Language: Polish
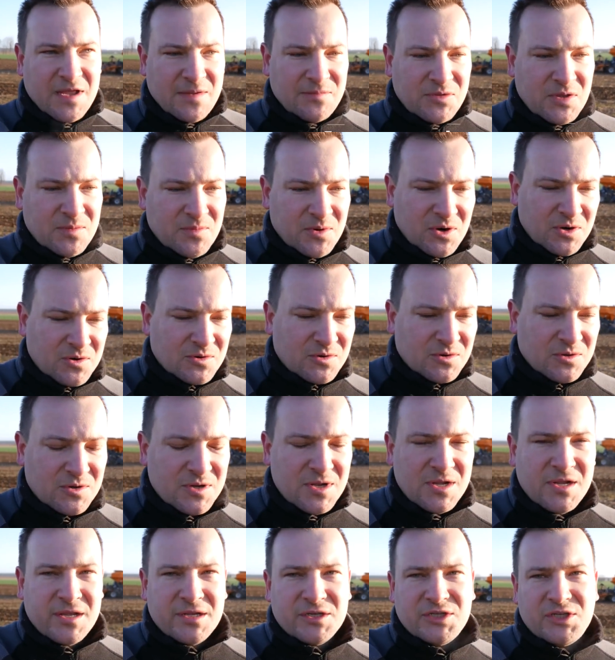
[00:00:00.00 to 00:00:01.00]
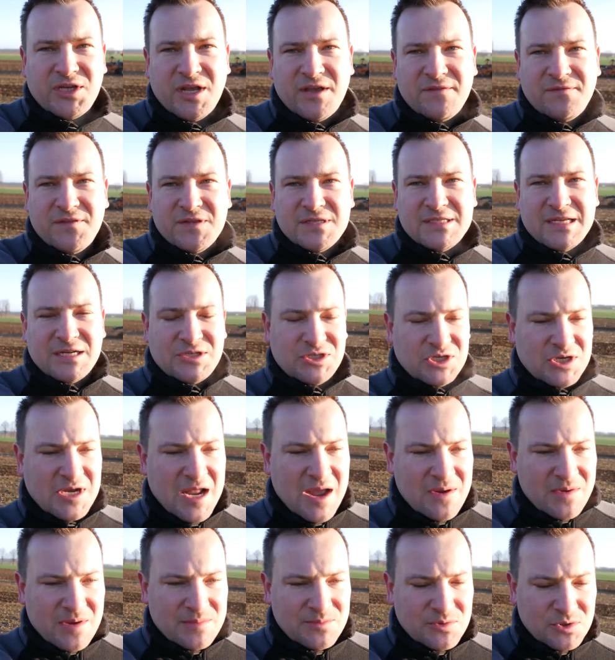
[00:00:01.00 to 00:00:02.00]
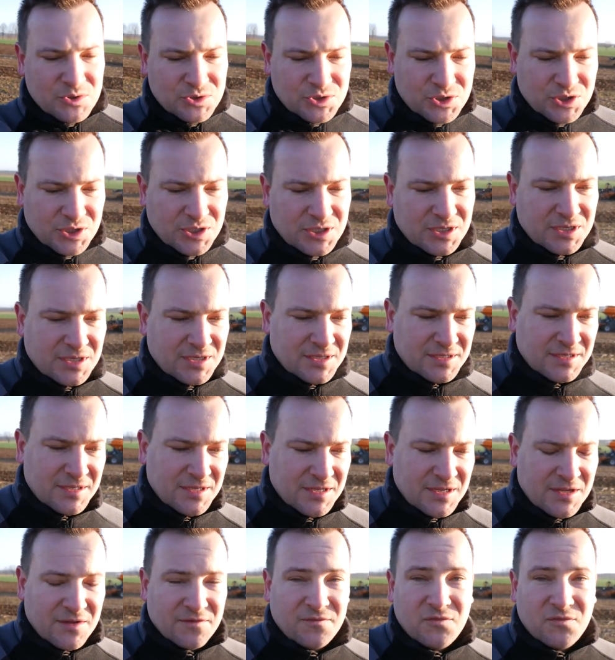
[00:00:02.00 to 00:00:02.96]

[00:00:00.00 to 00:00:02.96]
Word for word: W tamtym roku siewy zaczynałem już e,